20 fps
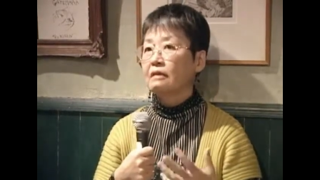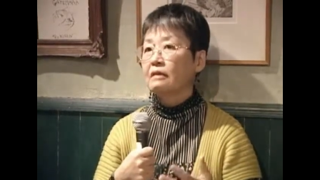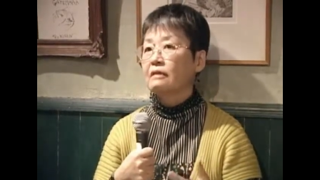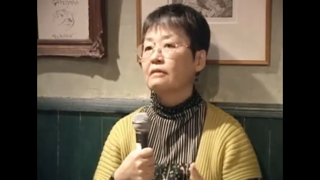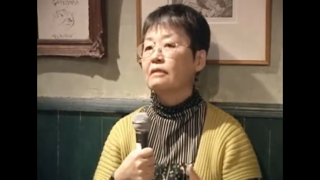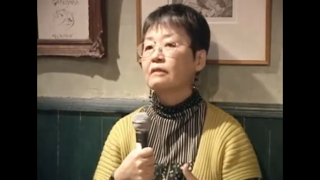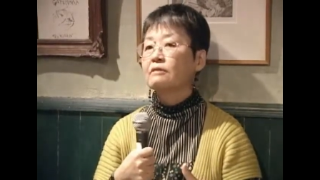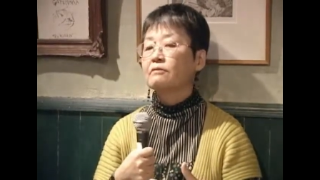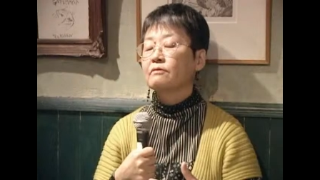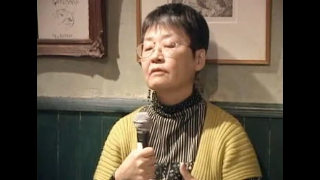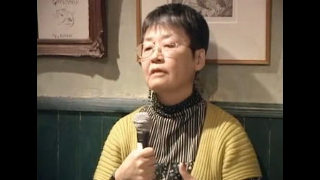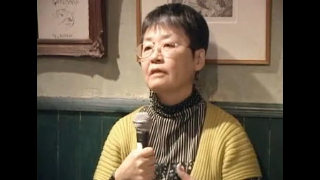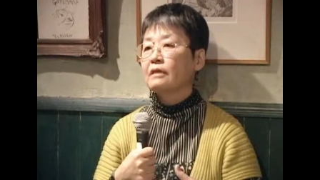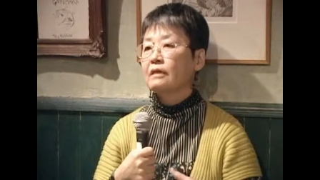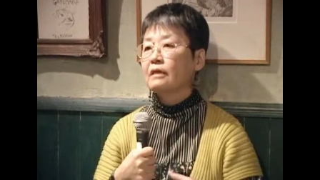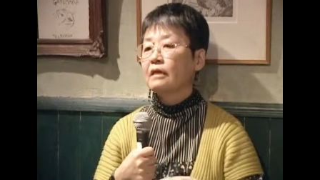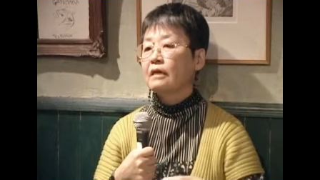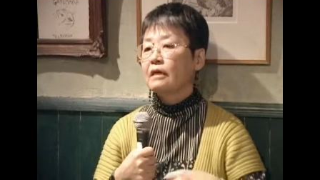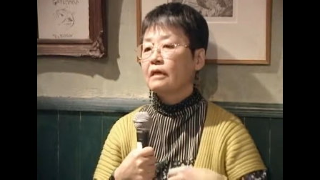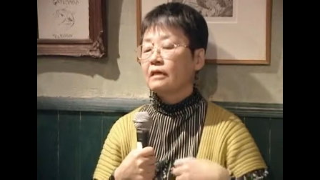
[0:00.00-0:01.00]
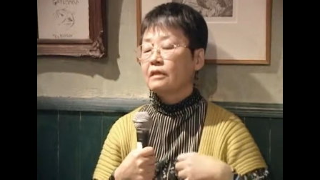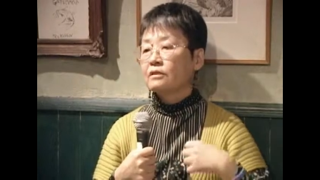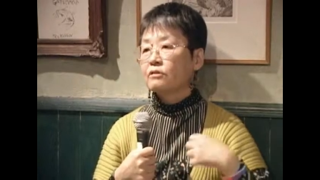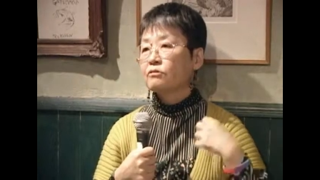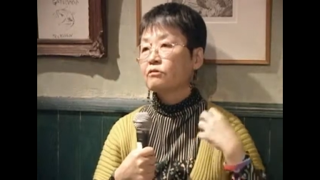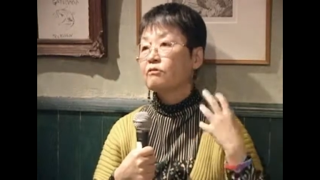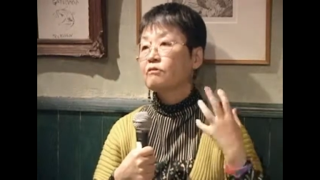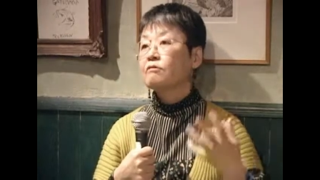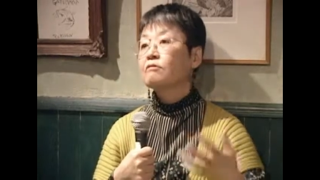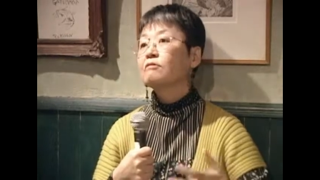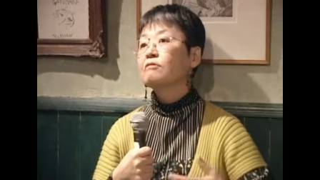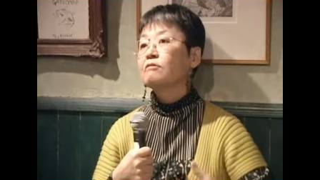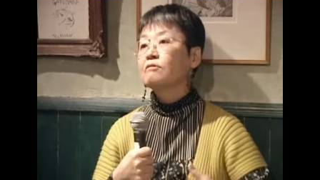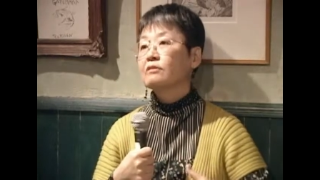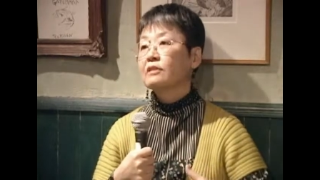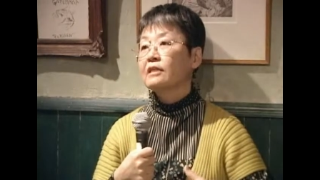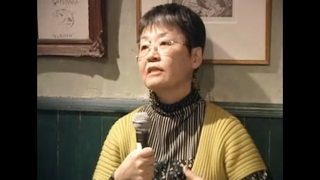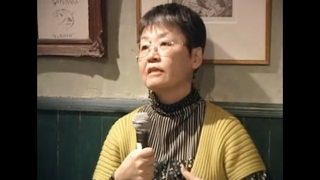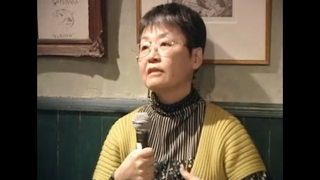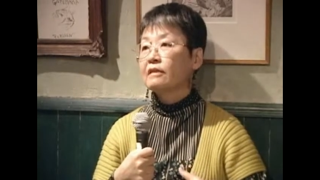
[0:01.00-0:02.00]
いたのでその方向
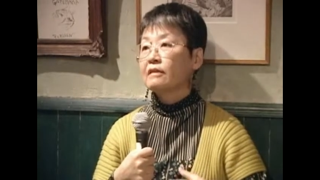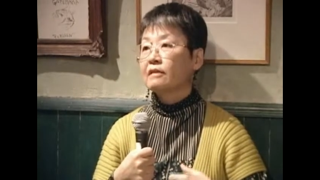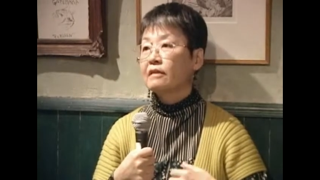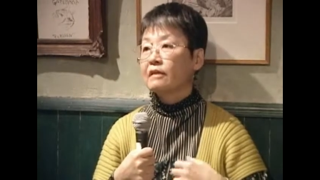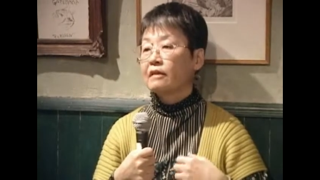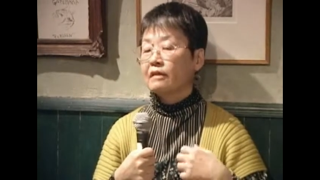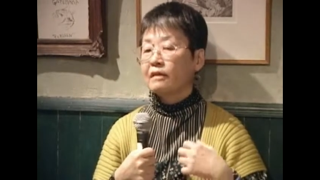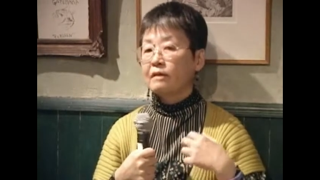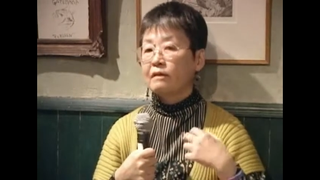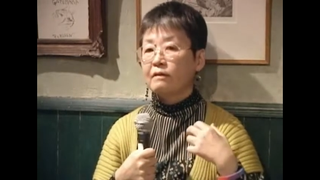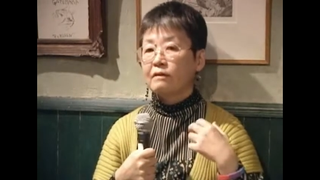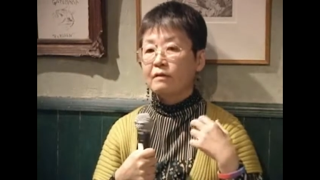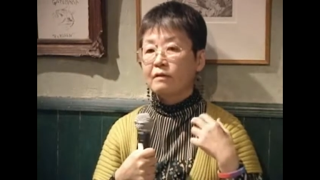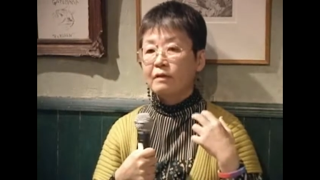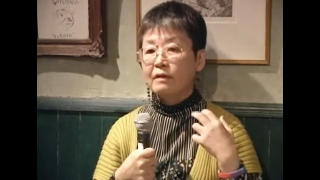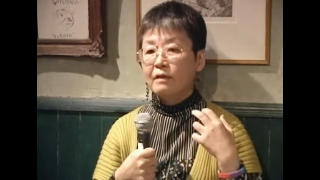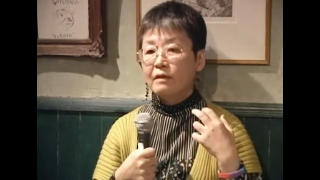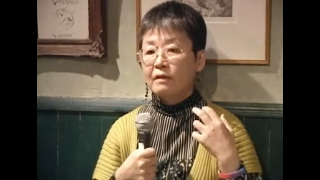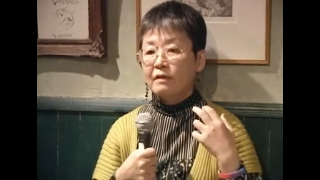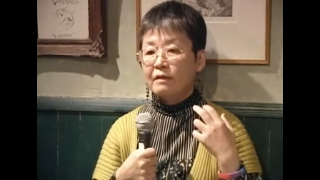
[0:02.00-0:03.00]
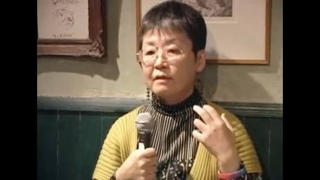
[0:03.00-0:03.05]
で、えー